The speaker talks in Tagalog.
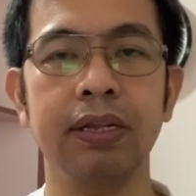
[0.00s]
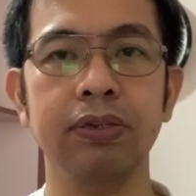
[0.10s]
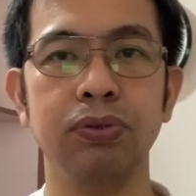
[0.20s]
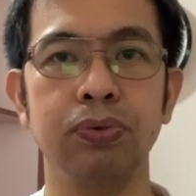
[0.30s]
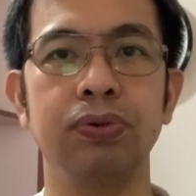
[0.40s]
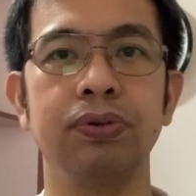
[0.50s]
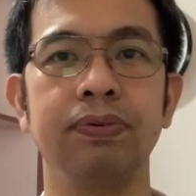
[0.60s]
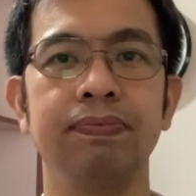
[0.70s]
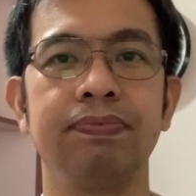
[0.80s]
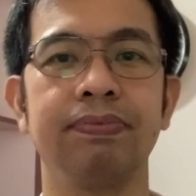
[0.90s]
ng sunog.
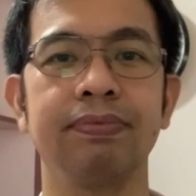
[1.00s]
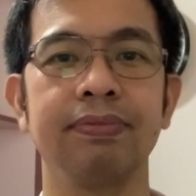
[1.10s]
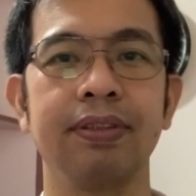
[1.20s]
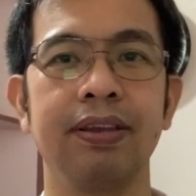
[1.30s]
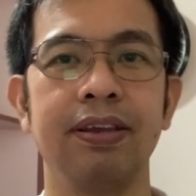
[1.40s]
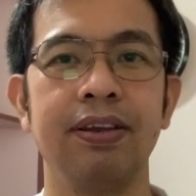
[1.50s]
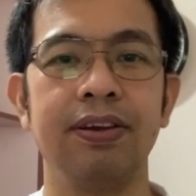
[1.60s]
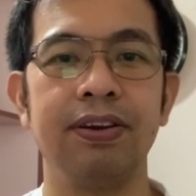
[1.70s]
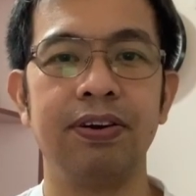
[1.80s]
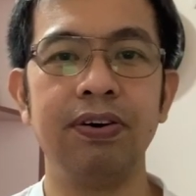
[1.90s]

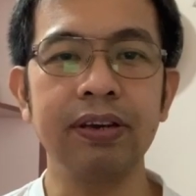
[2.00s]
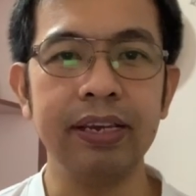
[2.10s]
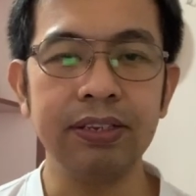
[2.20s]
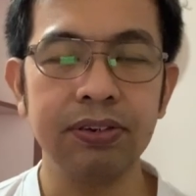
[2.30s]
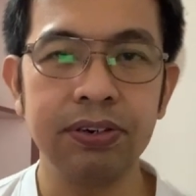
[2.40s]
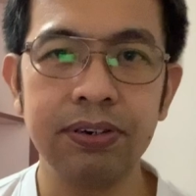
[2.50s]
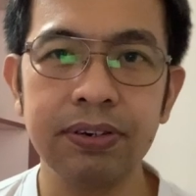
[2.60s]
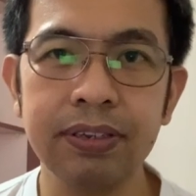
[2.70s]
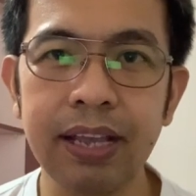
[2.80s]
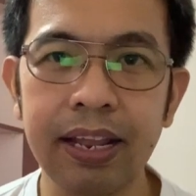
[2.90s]
Okay,
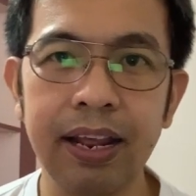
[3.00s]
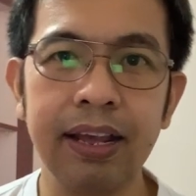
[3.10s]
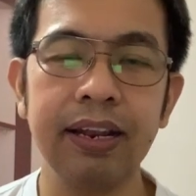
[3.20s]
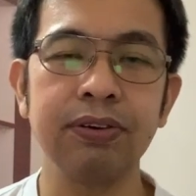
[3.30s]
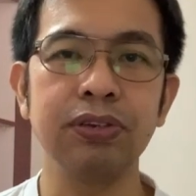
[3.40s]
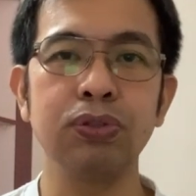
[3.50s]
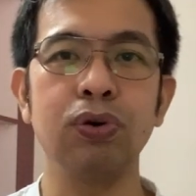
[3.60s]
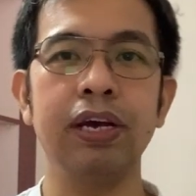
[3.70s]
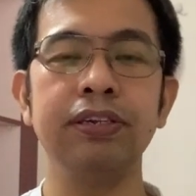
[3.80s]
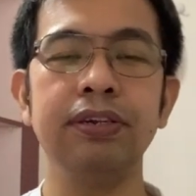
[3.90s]
so sana
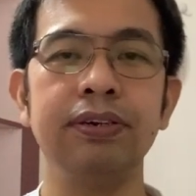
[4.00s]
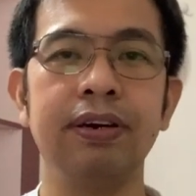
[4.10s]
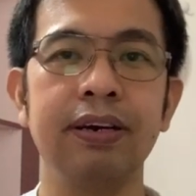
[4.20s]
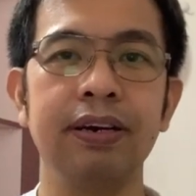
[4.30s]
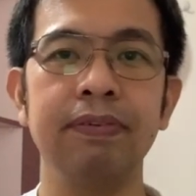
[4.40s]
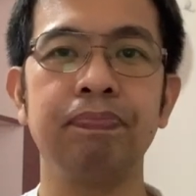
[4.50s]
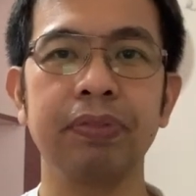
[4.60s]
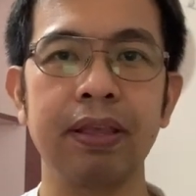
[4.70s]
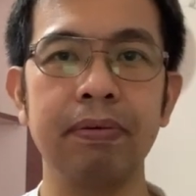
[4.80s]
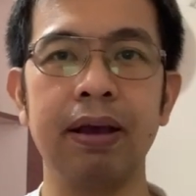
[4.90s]
nagustuhan nyo yung
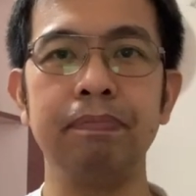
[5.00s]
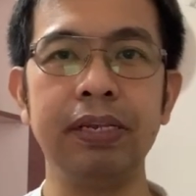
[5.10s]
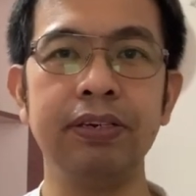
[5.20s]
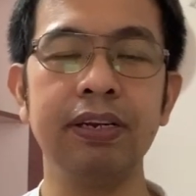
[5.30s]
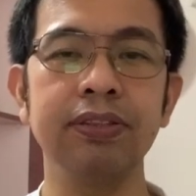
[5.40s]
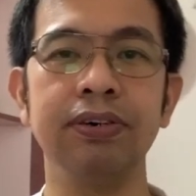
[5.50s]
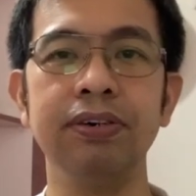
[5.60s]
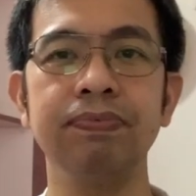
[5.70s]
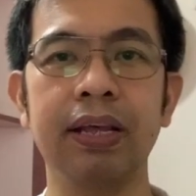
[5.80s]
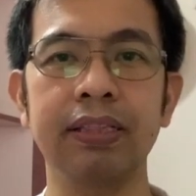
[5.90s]
uh, video na to
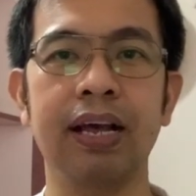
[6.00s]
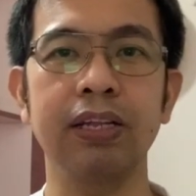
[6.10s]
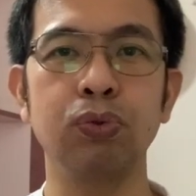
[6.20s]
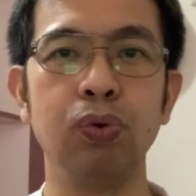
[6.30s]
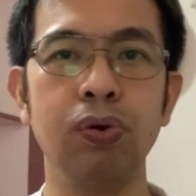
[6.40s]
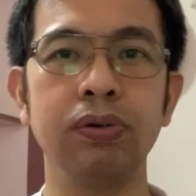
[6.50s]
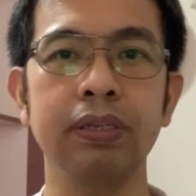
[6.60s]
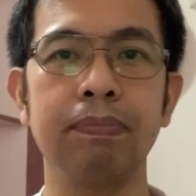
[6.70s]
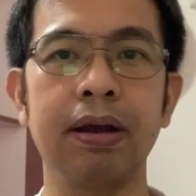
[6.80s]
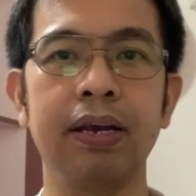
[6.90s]
at nakatulong
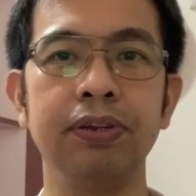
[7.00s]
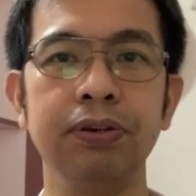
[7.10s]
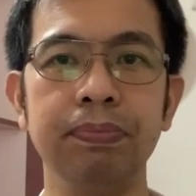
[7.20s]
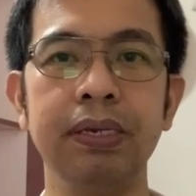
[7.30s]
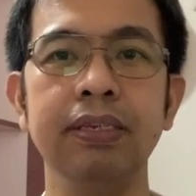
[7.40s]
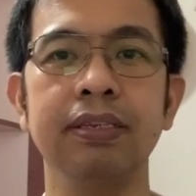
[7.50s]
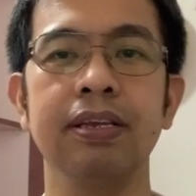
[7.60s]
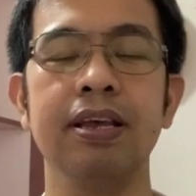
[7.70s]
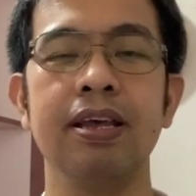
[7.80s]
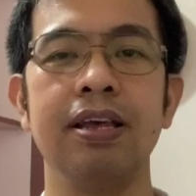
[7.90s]
sa mga newbies.
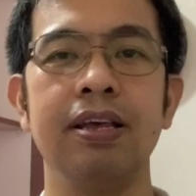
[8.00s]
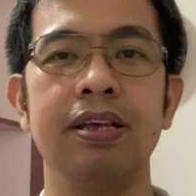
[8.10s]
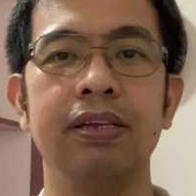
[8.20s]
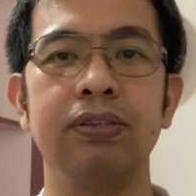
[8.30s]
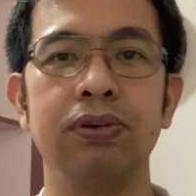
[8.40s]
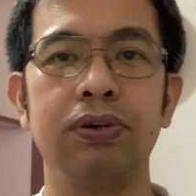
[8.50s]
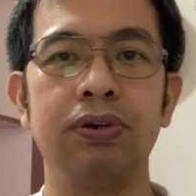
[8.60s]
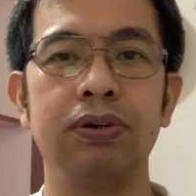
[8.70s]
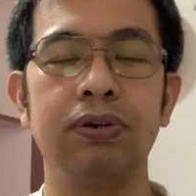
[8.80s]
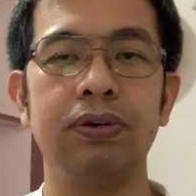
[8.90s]
So,
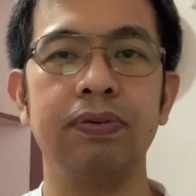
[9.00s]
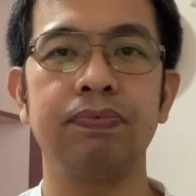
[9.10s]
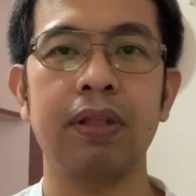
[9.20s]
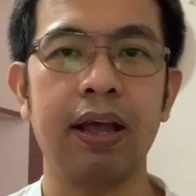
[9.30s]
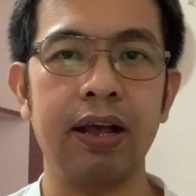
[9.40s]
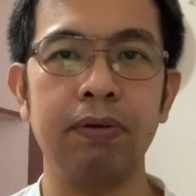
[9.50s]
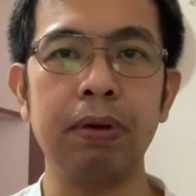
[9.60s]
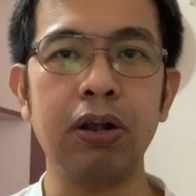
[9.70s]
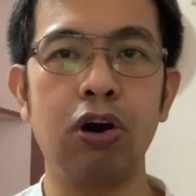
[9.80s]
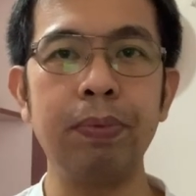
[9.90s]
uh,
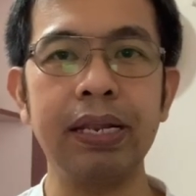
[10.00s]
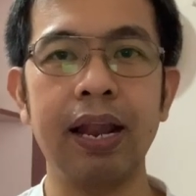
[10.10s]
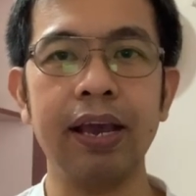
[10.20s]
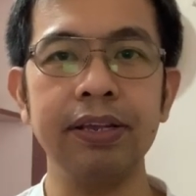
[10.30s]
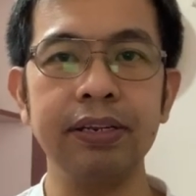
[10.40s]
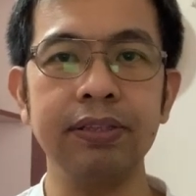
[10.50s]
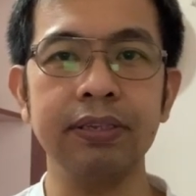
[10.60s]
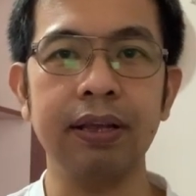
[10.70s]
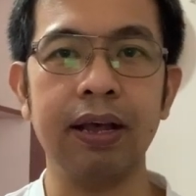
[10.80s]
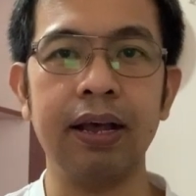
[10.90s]
mag-comment lang kayo
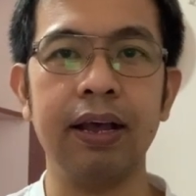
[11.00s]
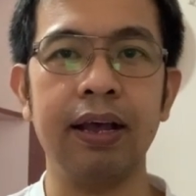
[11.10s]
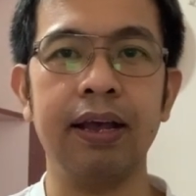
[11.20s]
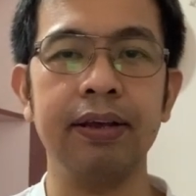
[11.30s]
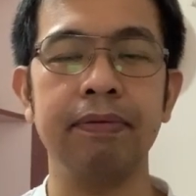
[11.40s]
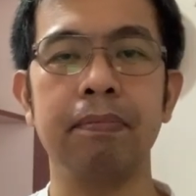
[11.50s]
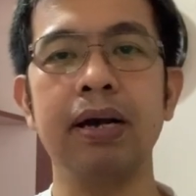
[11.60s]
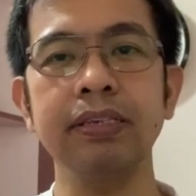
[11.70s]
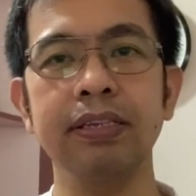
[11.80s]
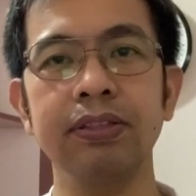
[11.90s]
dito sa
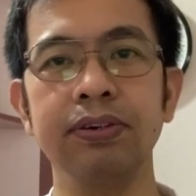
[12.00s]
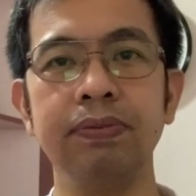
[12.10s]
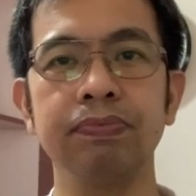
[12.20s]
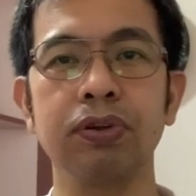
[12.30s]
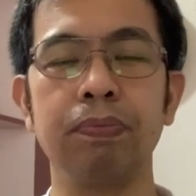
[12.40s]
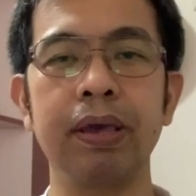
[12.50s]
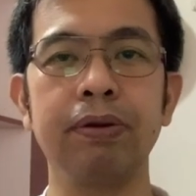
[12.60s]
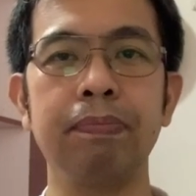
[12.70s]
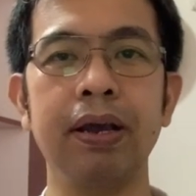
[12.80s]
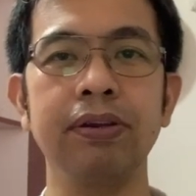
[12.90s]
box na to kung
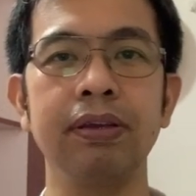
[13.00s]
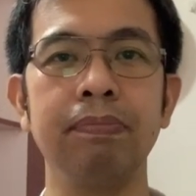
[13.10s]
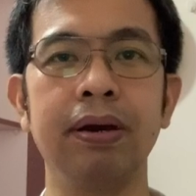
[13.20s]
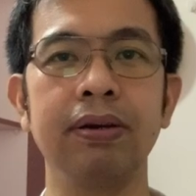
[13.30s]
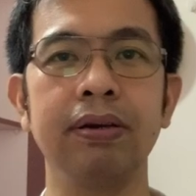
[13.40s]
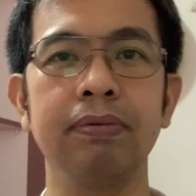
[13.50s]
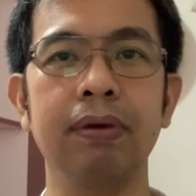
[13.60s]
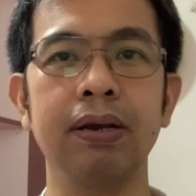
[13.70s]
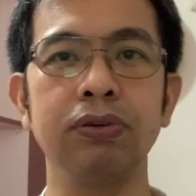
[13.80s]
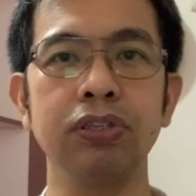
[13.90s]
meron pa kayong ibang
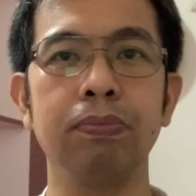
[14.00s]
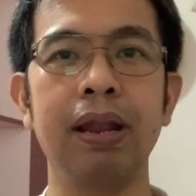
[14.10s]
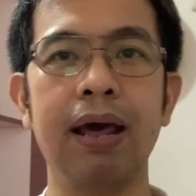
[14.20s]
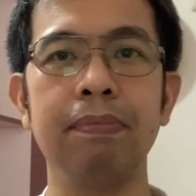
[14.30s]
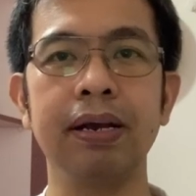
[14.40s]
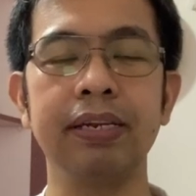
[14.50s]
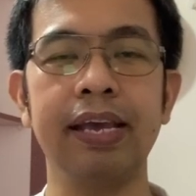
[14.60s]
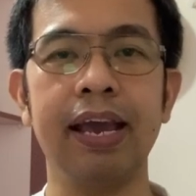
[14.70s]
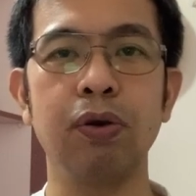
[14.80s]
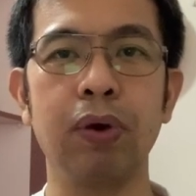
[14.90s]
gusto malamang
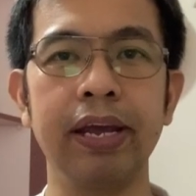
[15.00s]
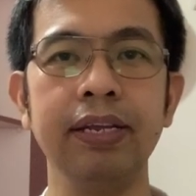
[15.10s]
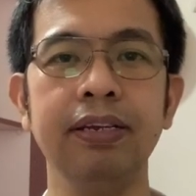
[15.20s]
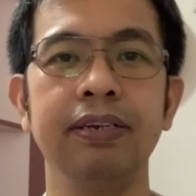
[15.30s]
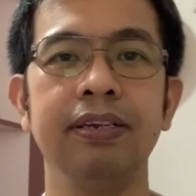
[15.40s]
DIY.